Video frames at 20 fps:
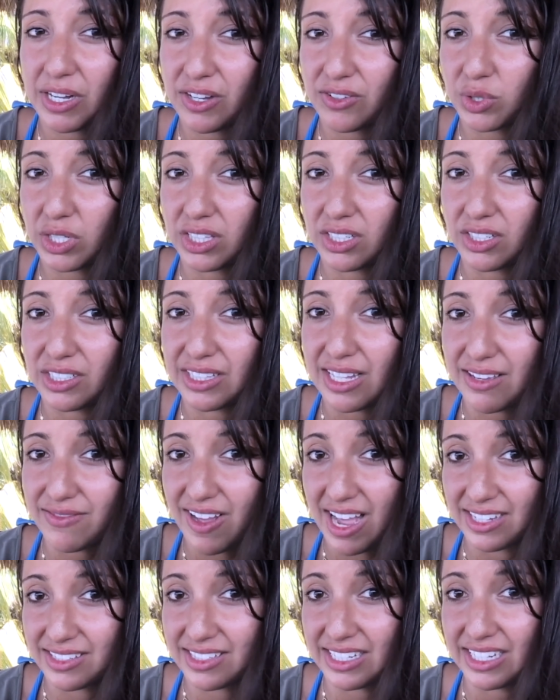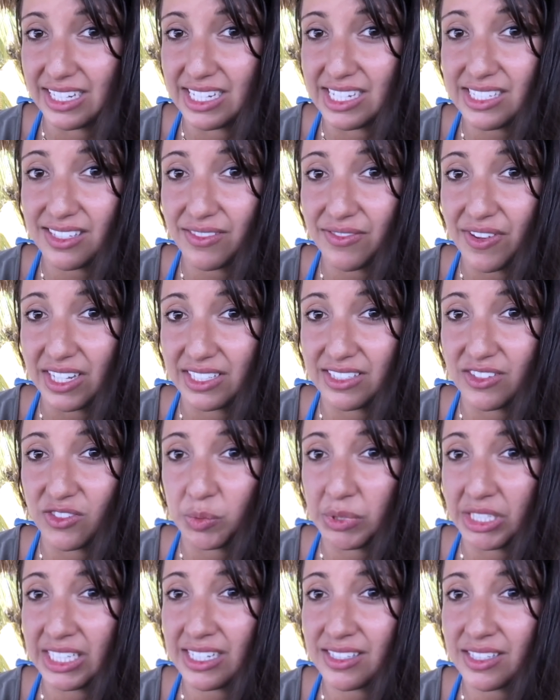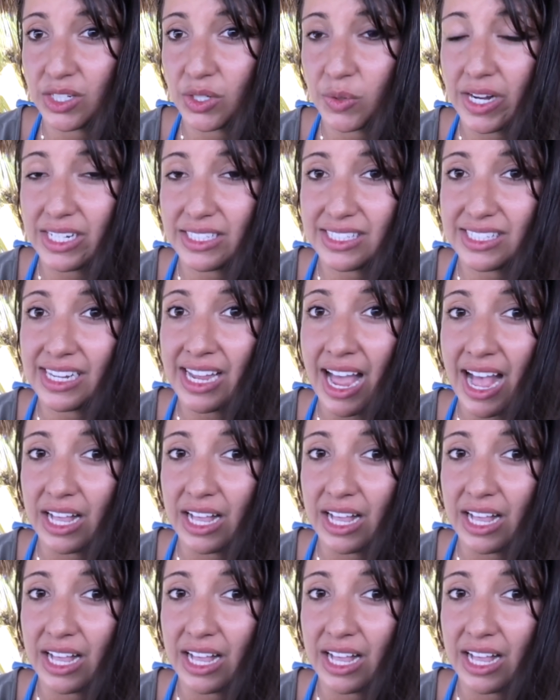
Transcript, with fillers: menurunkan berat badan dengan cepat.